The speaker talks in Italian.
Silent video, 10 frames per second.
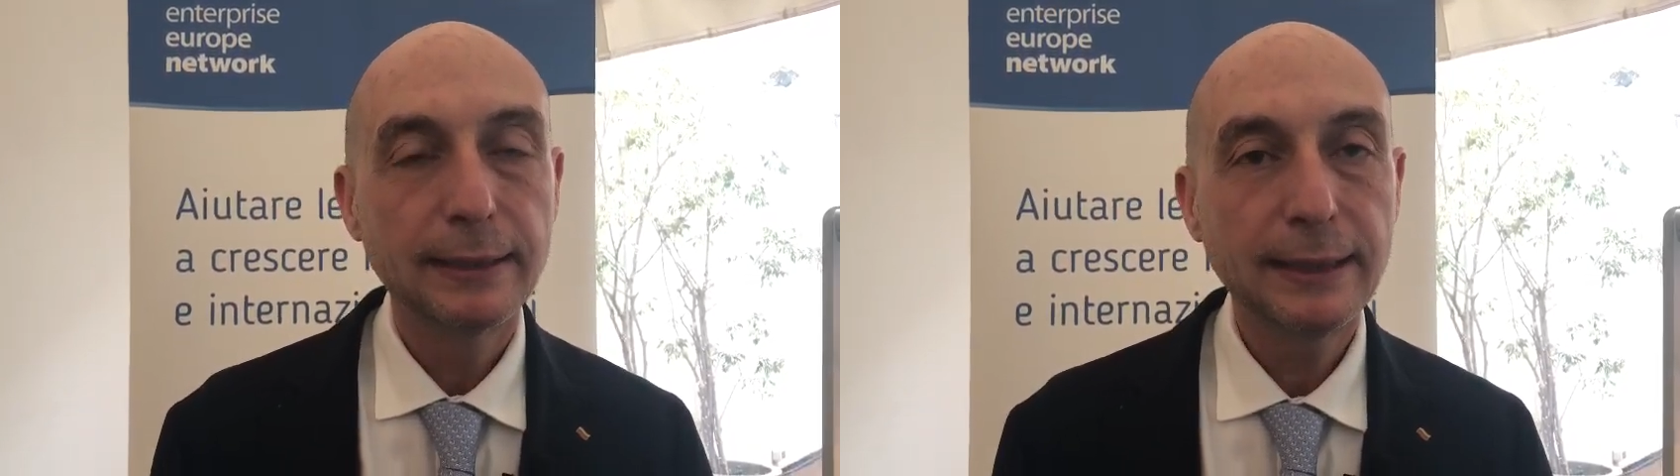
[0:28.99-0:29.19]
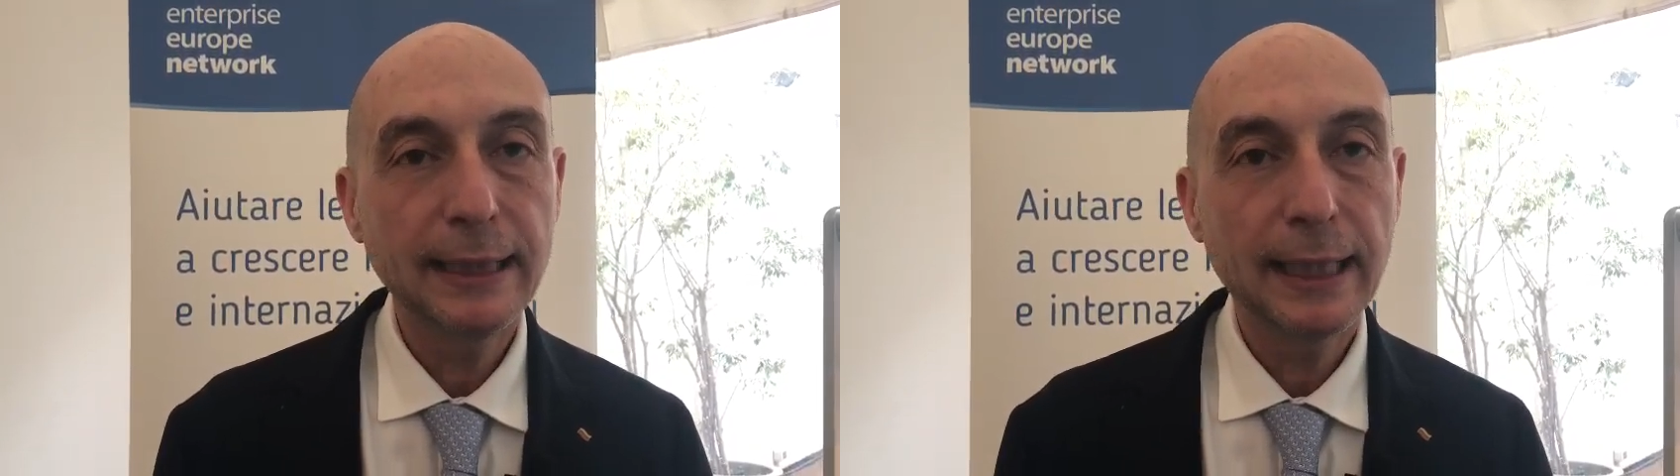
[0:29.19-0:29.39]

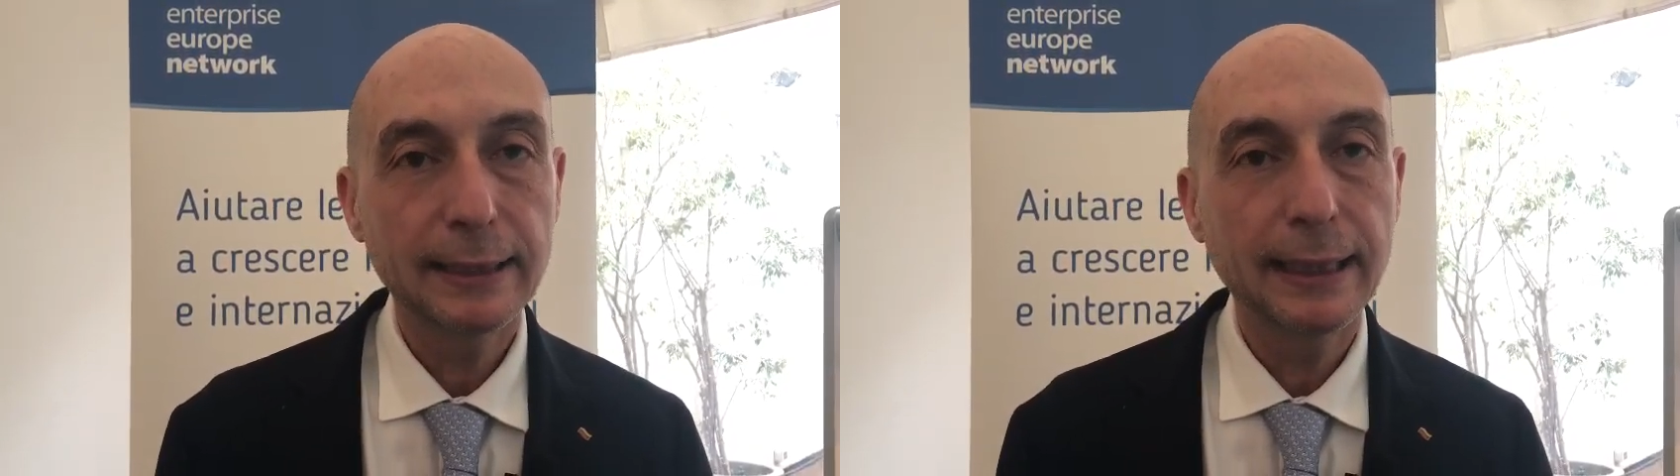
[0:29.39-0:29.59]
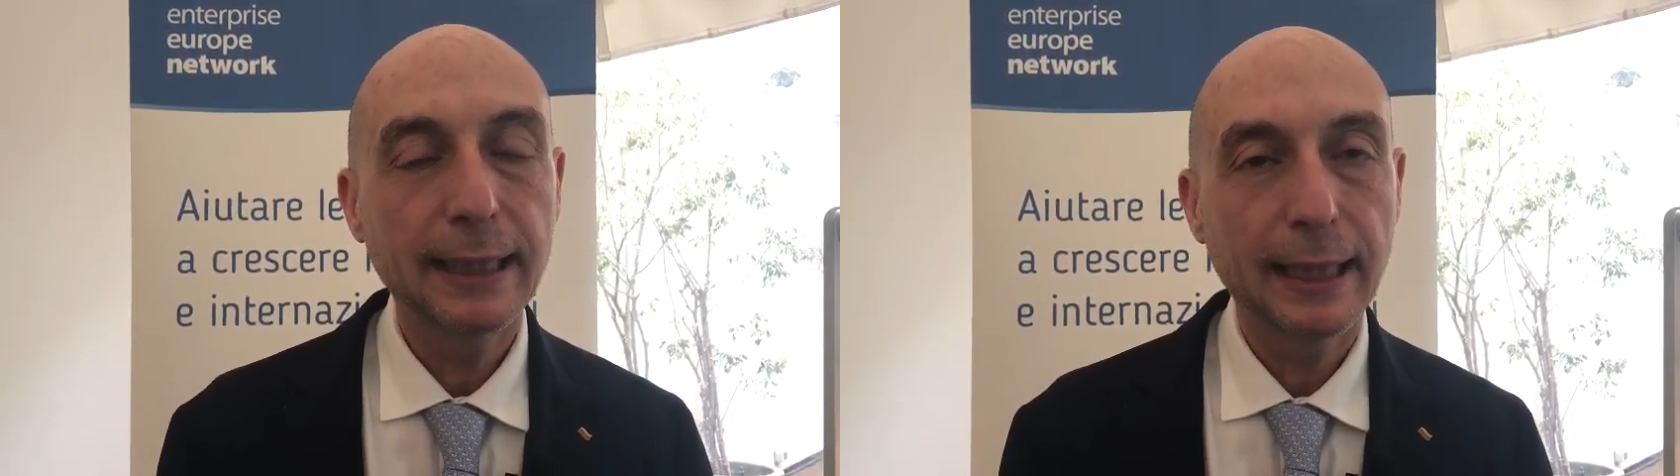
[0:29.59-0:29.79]
sia
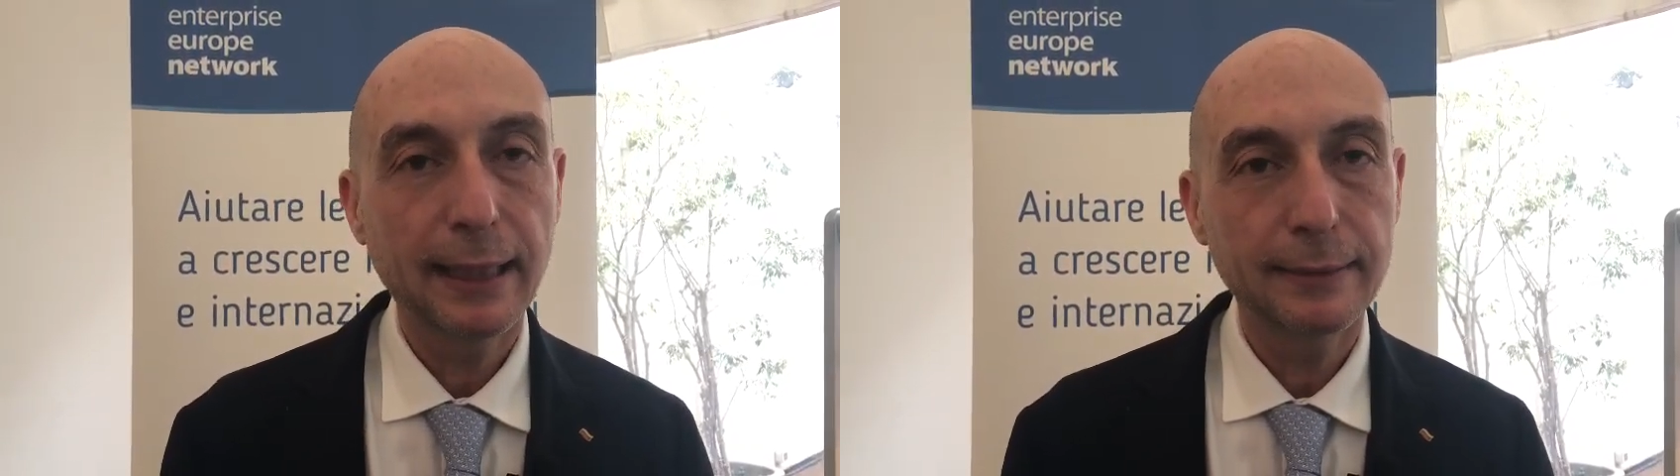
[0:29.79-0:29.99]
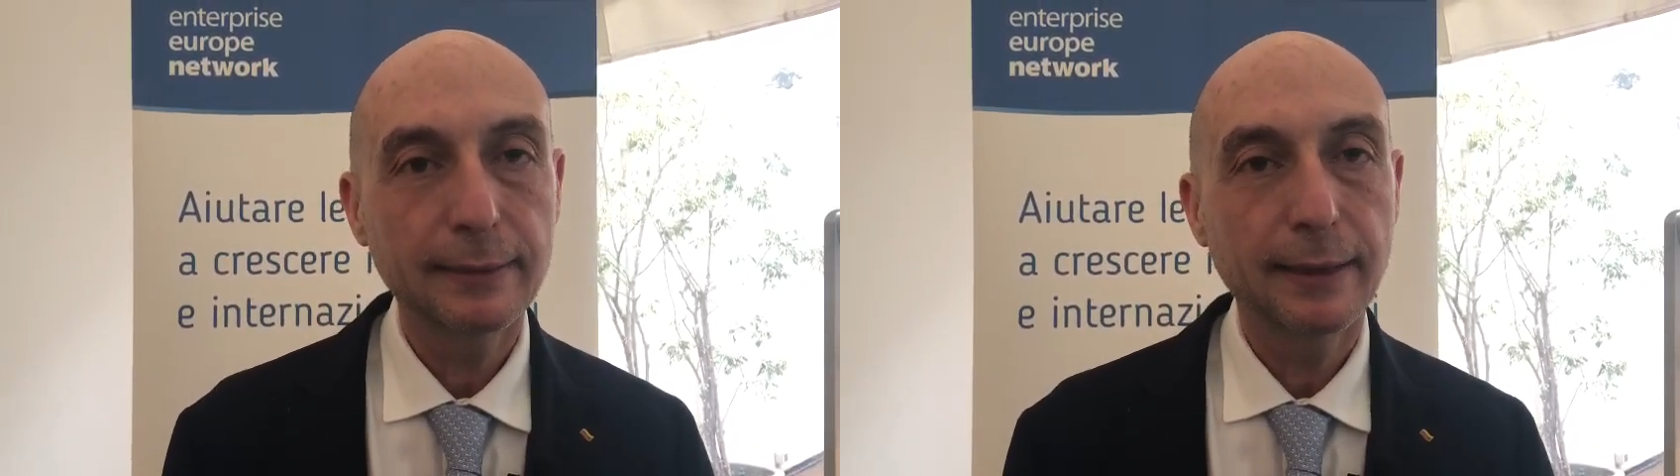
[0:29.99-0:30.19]
di
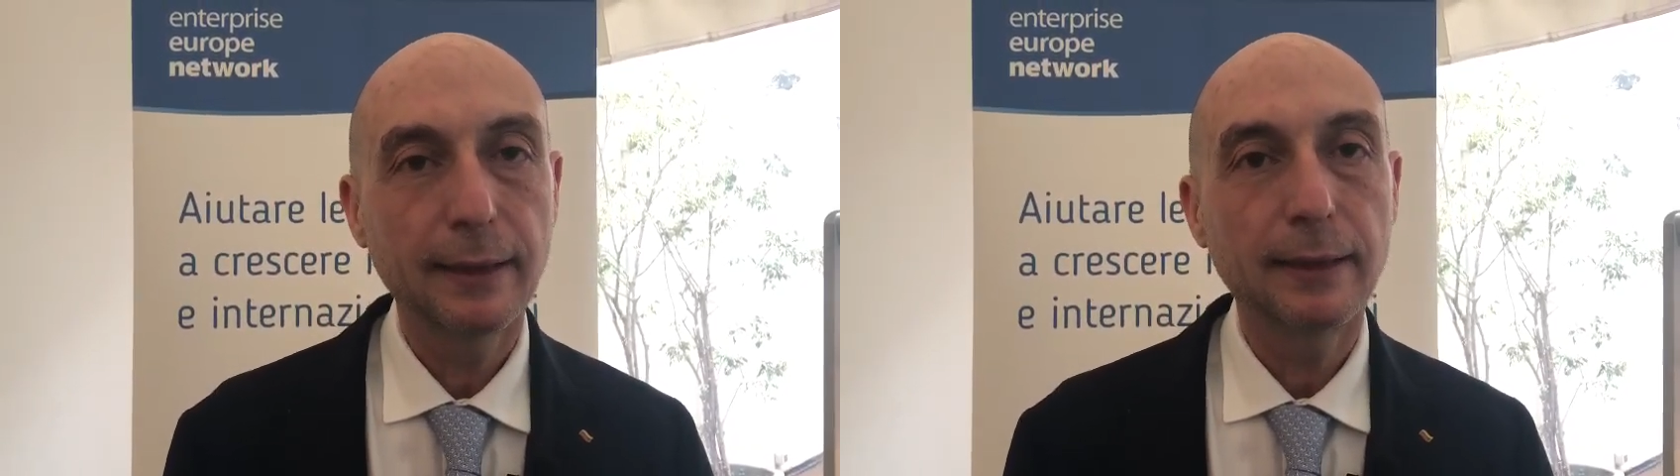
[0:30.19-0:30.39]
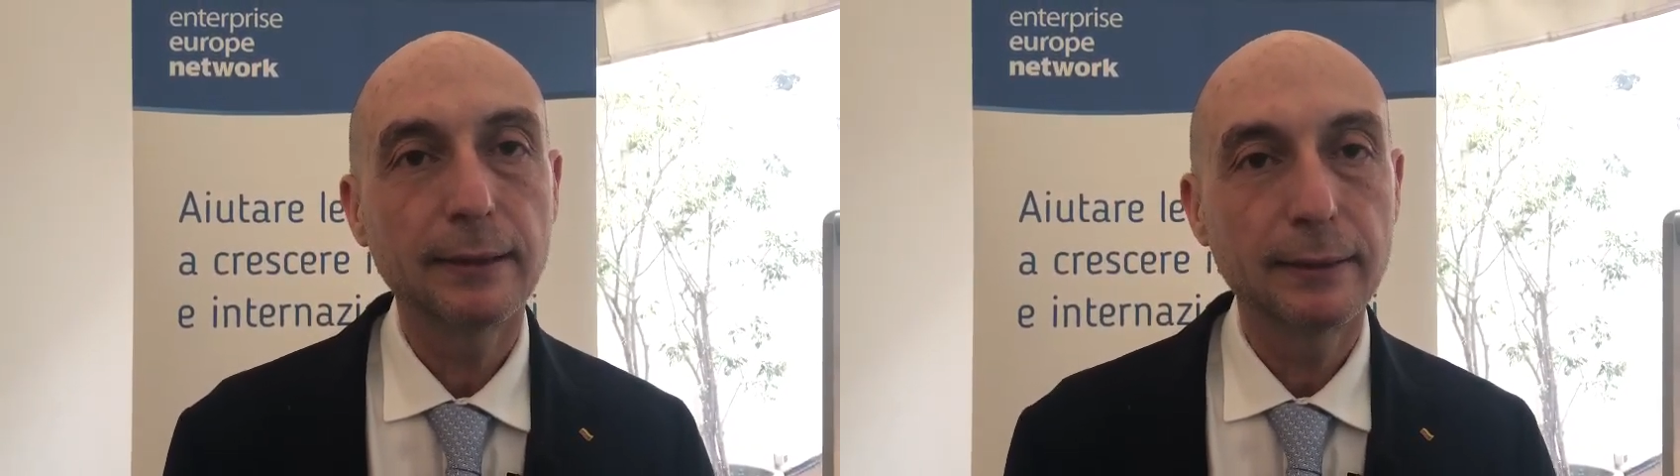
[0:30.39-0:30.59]

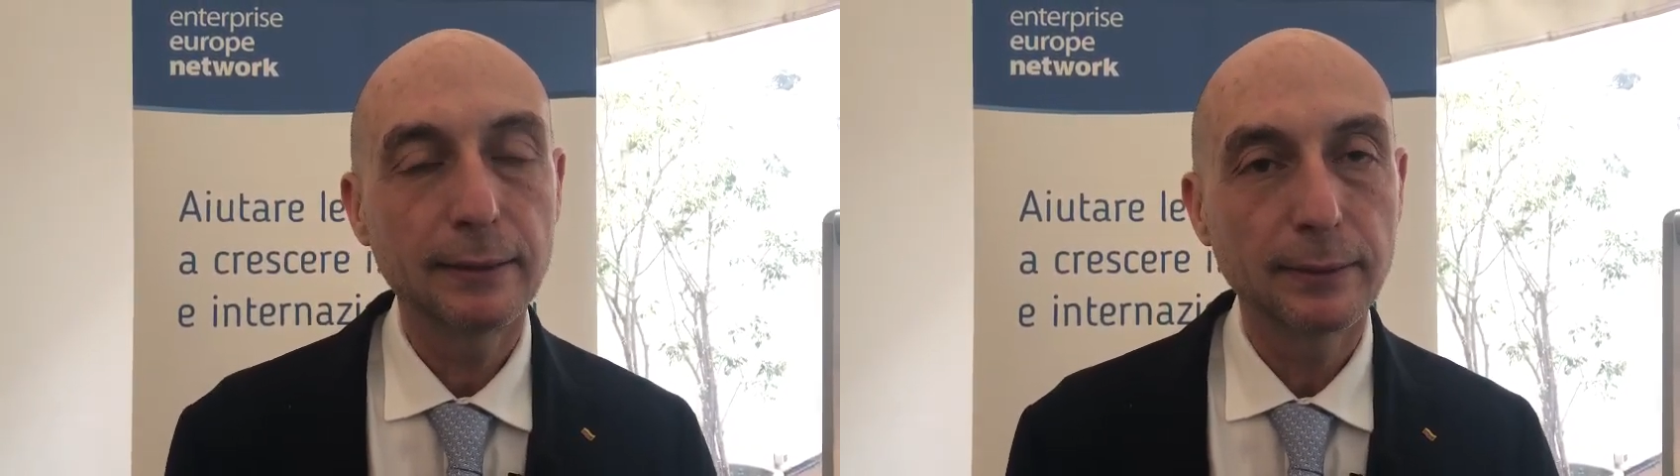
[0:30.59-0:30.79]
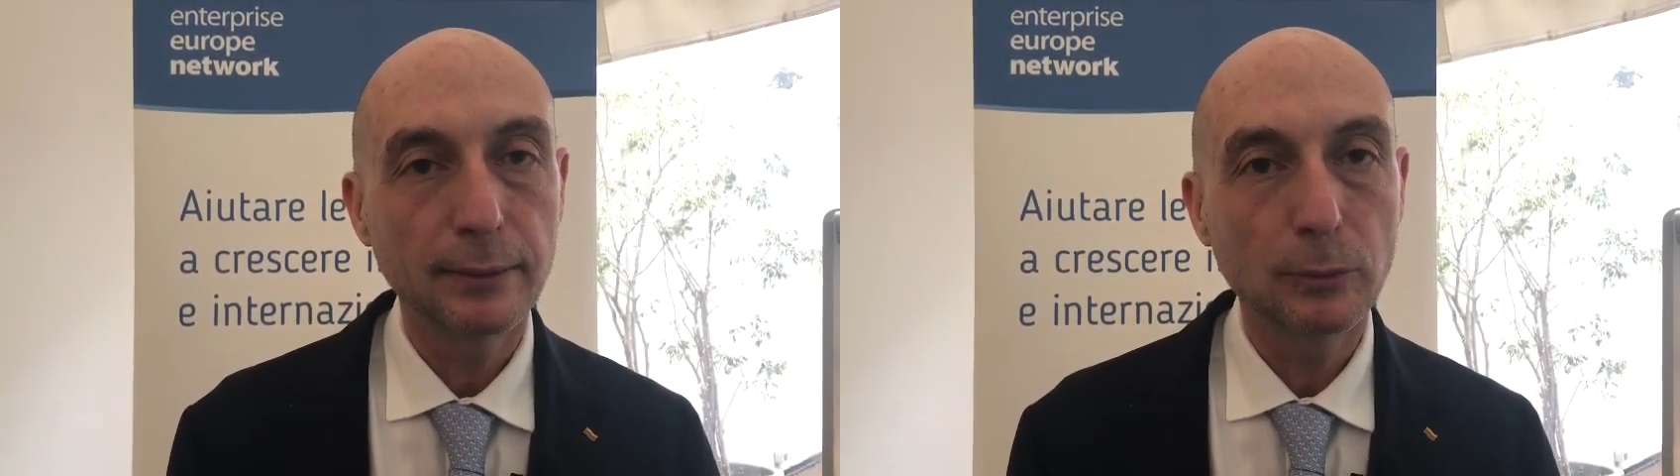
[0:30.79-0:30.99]
carattere eh,